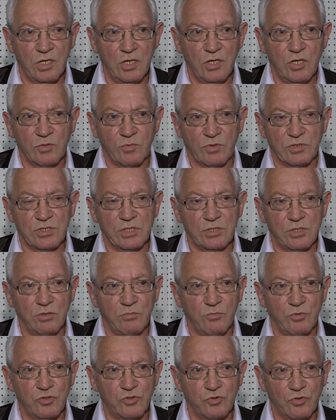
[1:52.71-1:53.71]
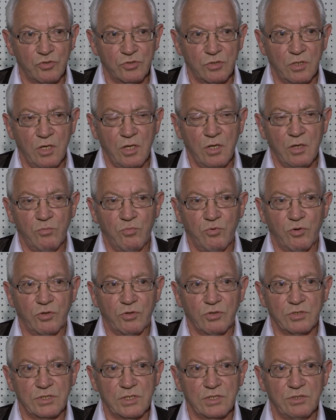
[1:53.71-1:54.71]
Je pense que c'était une bonne chose pour
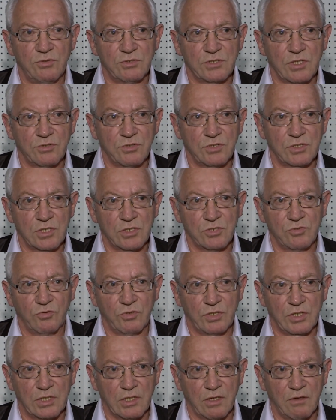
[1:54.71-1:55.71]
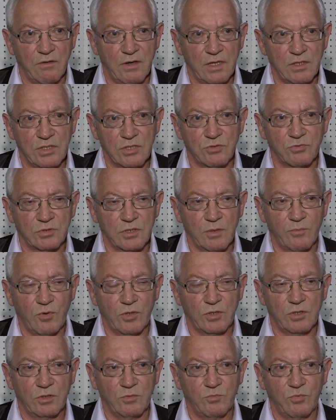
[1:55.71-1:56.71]
que ces deux associations qui travaillent, qui sont
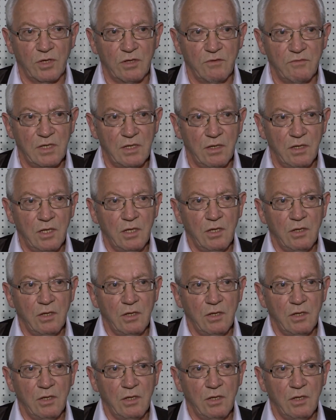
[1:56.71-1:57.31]
importantes pour la ville,